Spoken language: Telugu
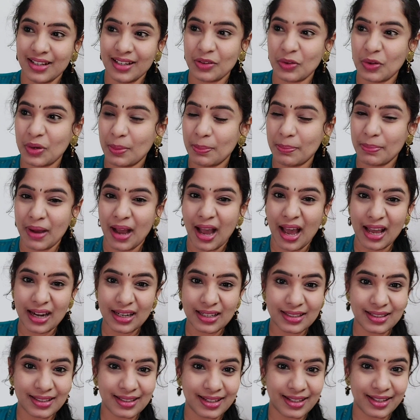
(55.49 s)
ఒక
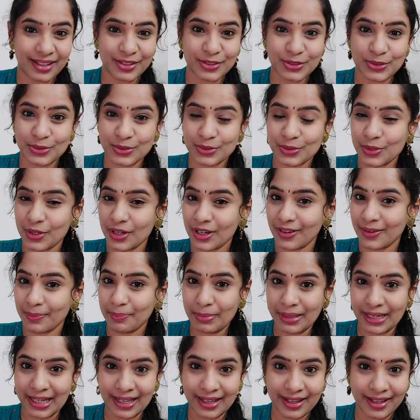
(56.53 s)
పార్క్ లేదు ఒక
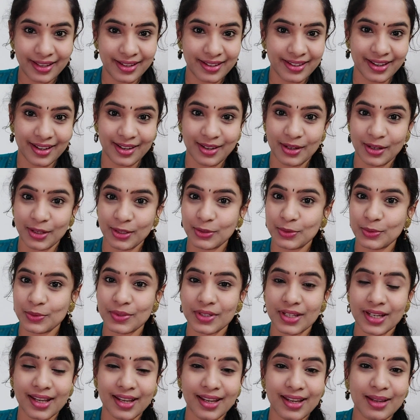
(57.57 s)
ప్లే ఏరియా లేదు
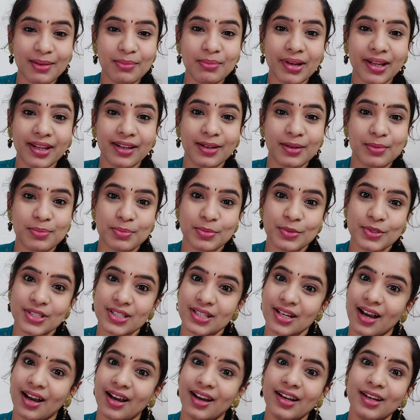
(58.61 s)
ఏం లేనప్పుడు
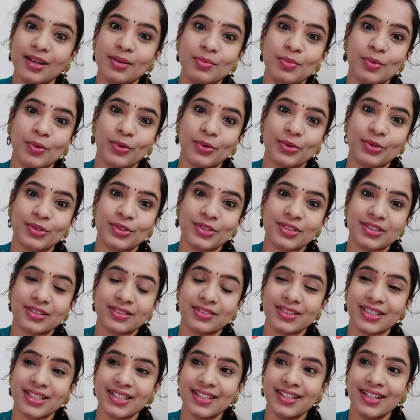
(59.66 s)
చాలా బోర్
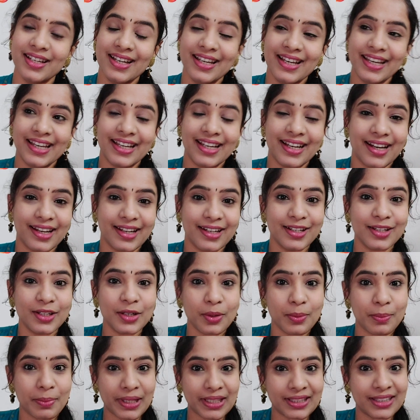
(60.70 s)
కొడుతుంది ఇంకా ఇంట్లో
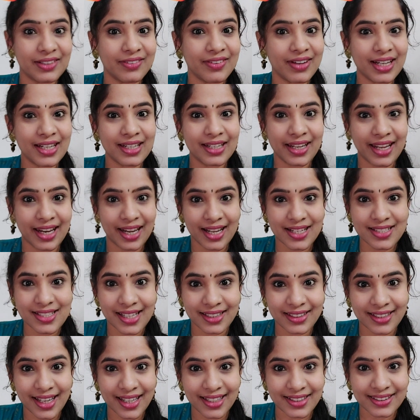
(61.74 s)
పెద్దవాళ్ళని ఎలా
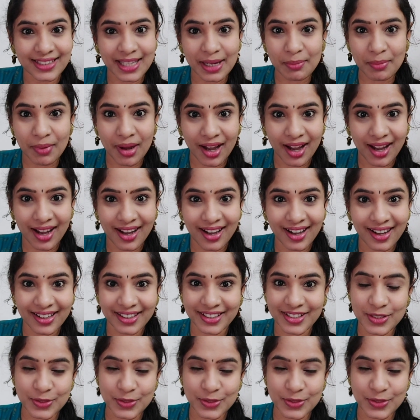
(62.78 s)
సతాయిద్దామా అని